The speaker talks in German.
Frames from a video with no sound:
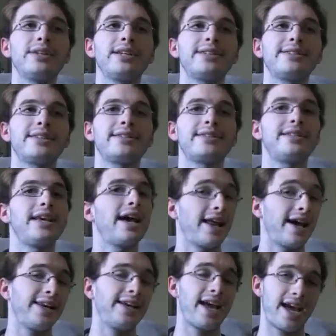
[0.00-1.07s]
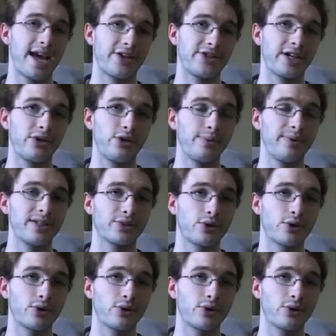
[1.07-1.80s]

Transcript: ist jetzt die alleinige Herrscherin über das